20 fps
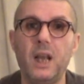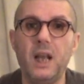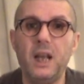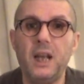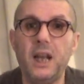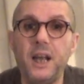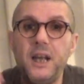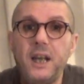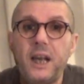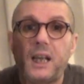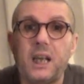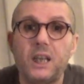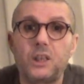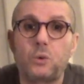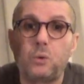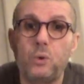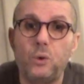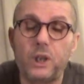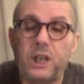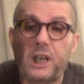لأن
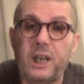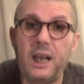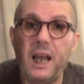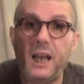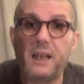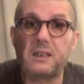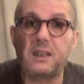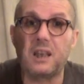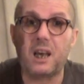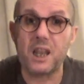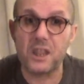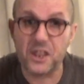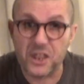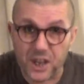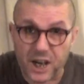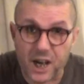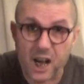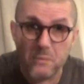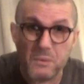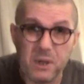كتكون كلات
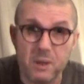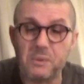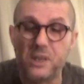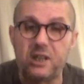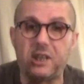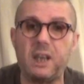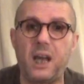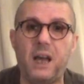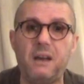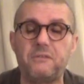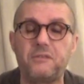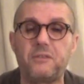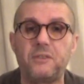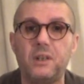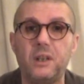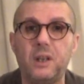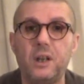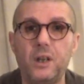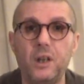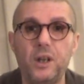الضرابي بزاف
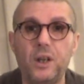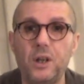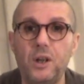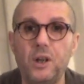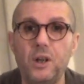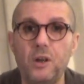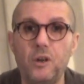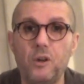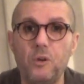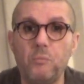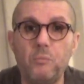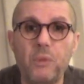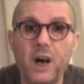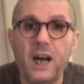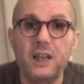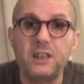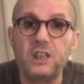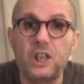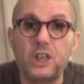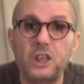ما
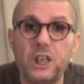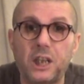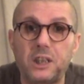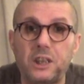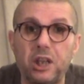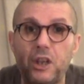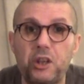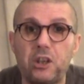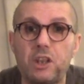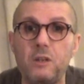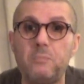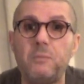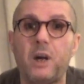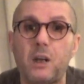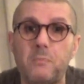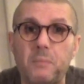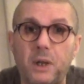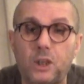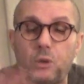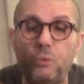غاديش تعطي
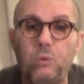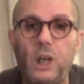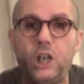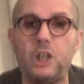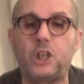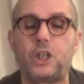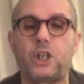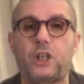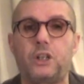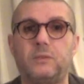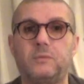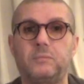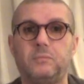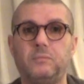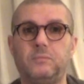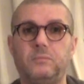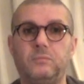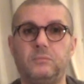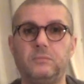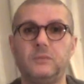الثمار ما تولدش
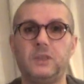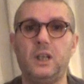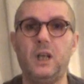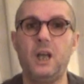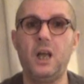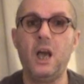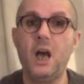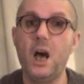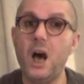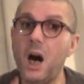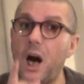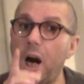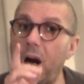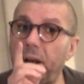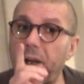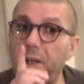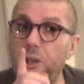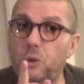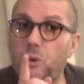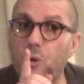
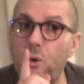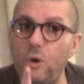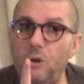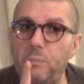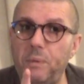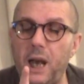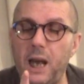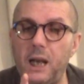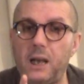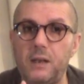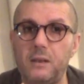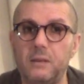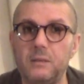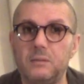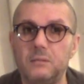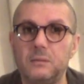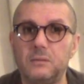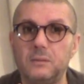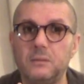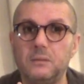ردوا البال
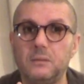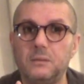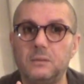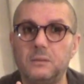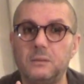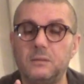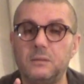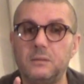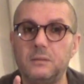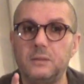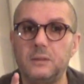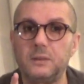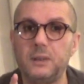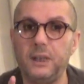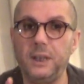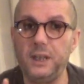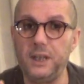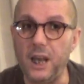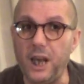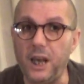
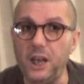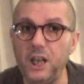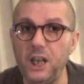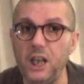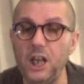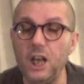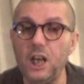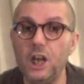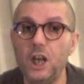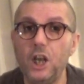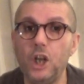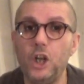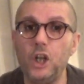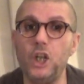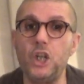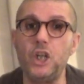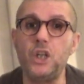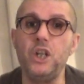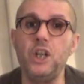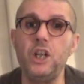يعني
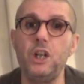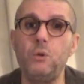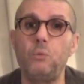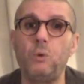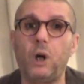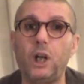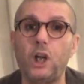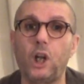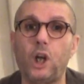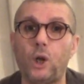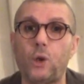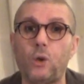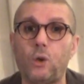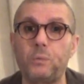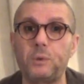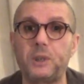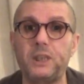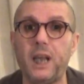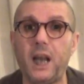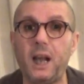نجنيو
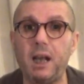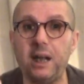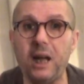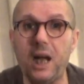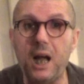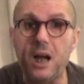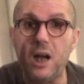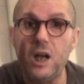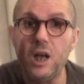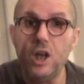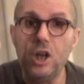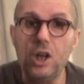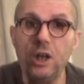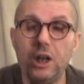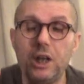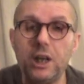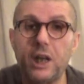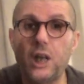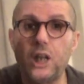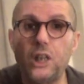الخروق ديالنا
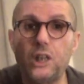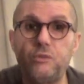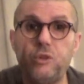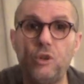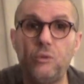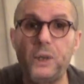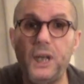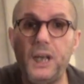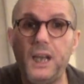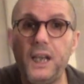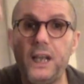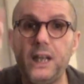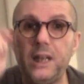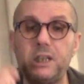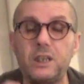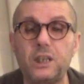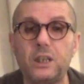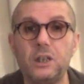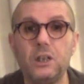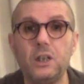نقدفو بالليد